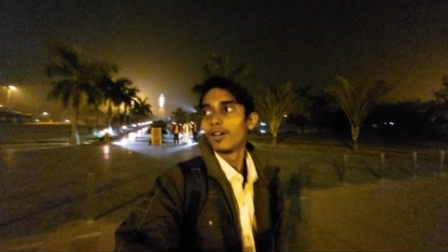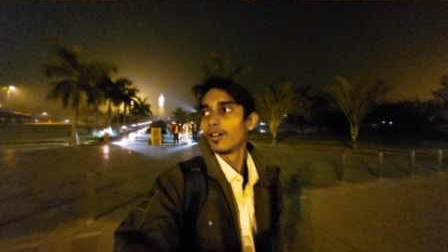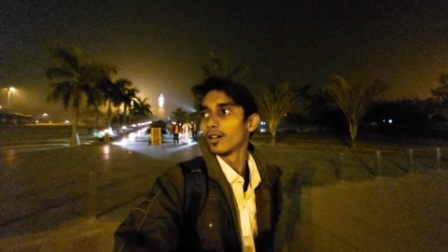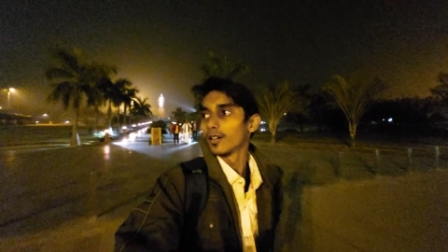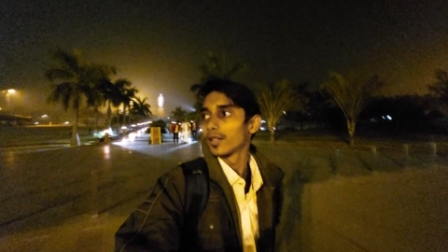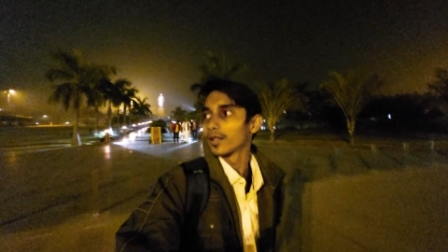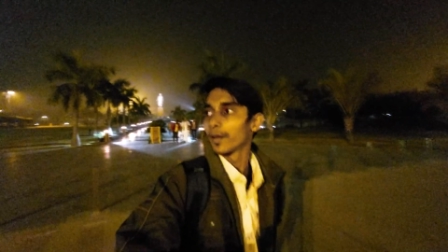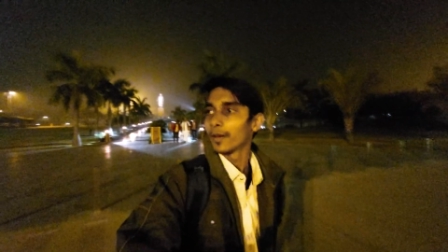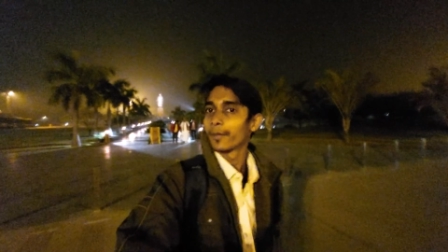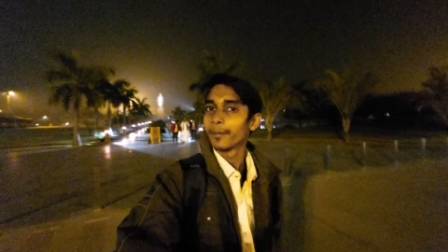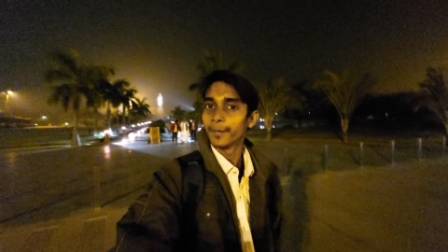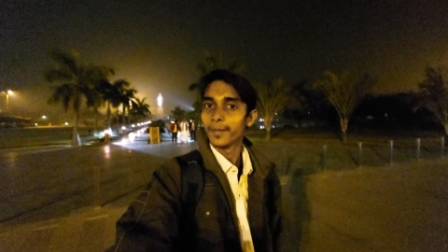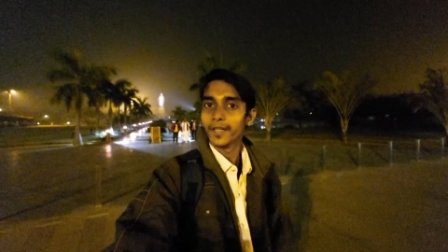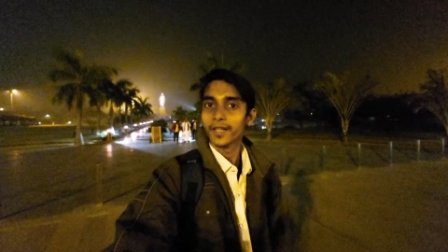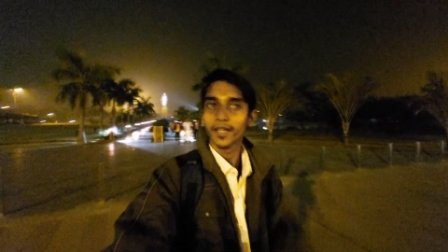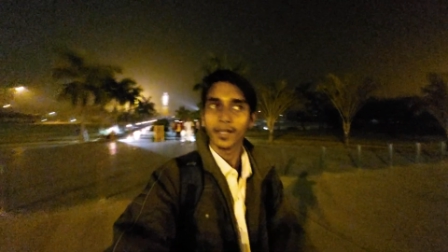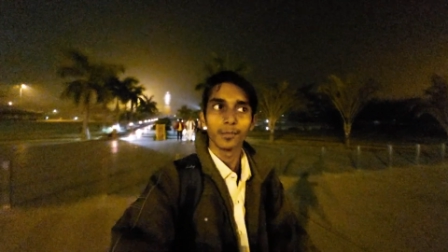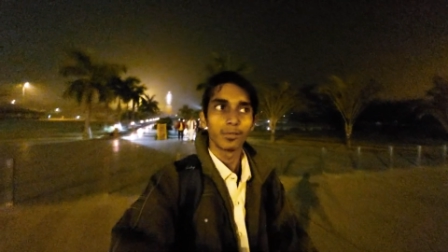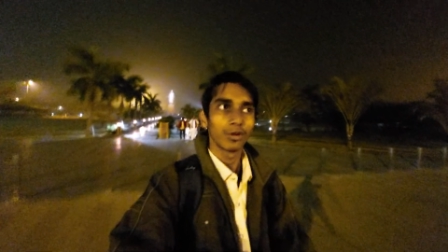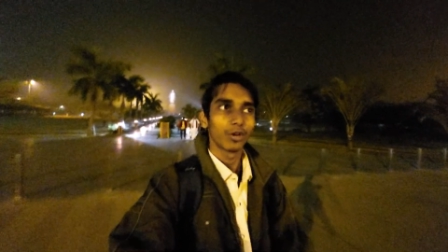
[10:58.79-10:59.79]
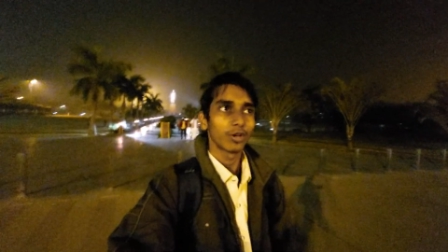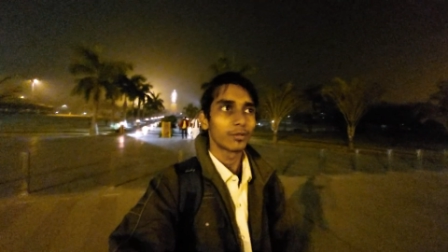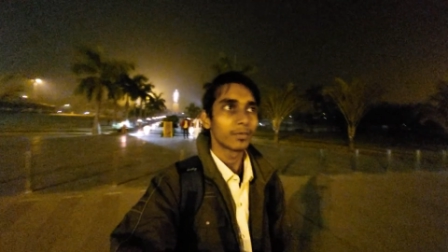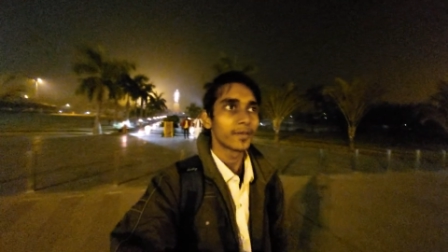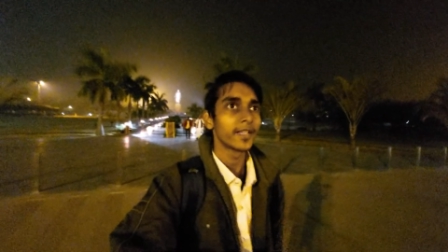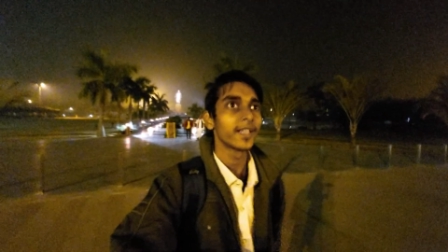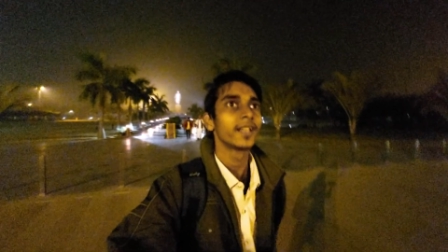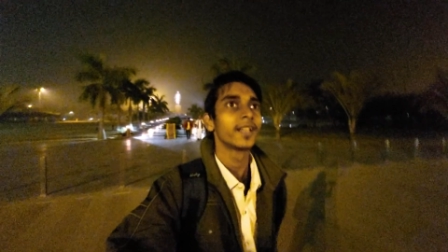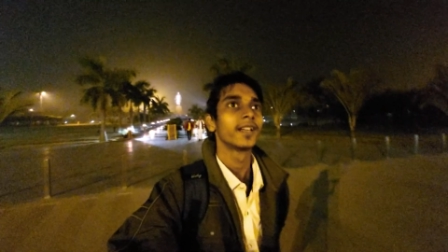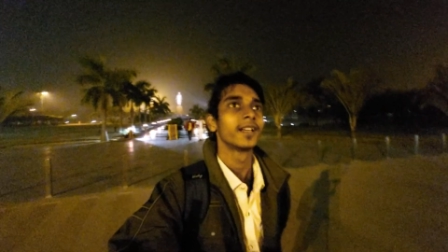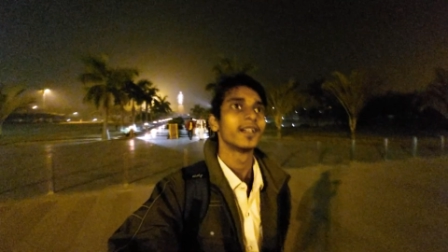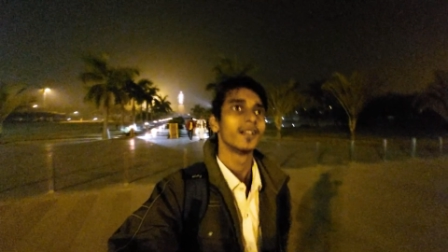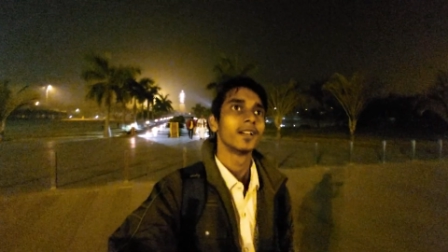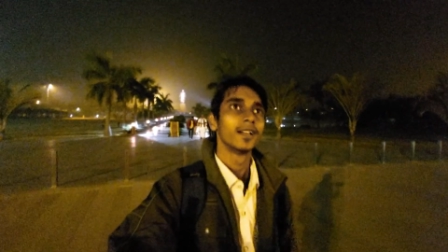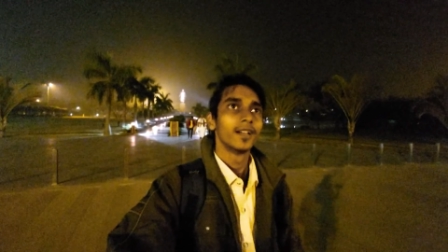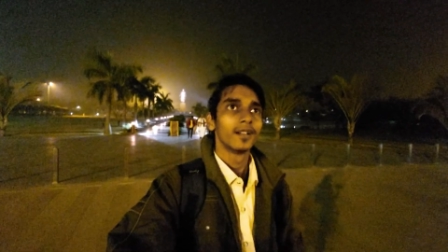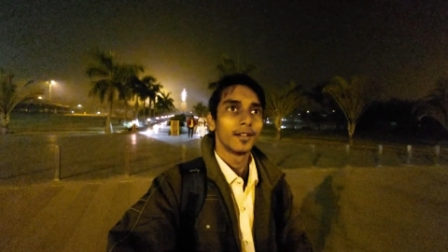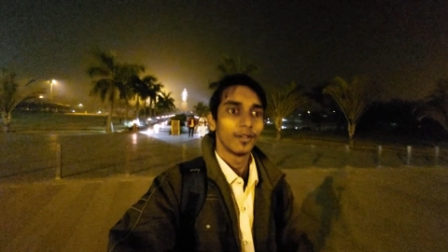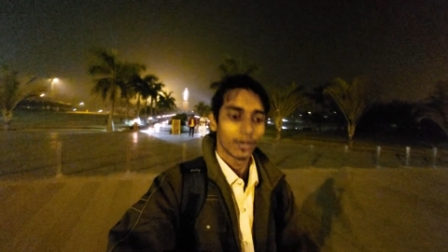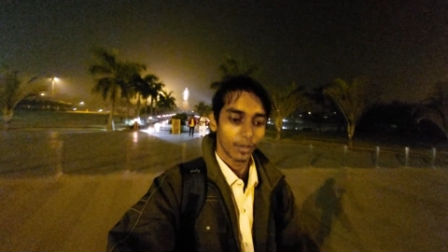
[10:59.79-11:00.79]
और मेरा ये ब्लॉग भी
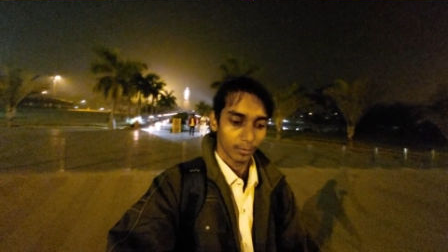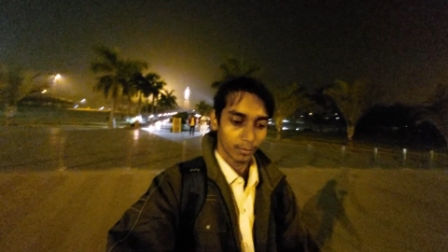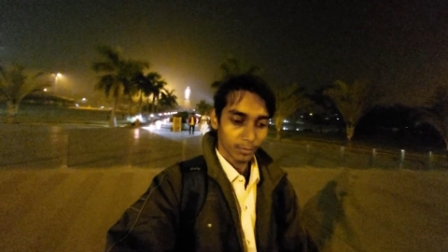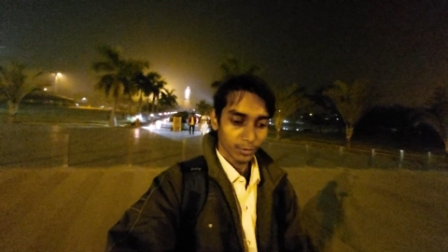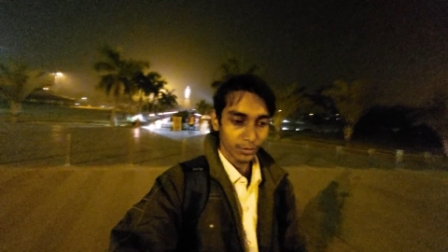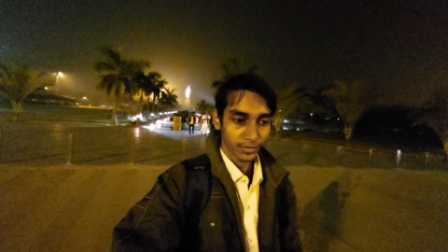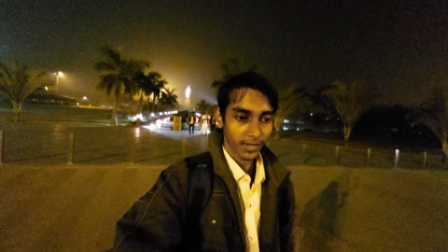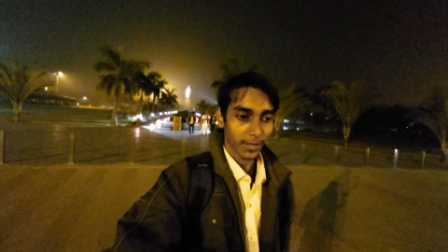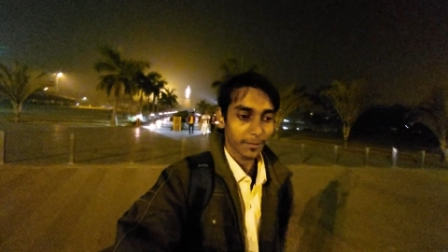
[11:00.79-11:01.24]
ऑलमोस्ट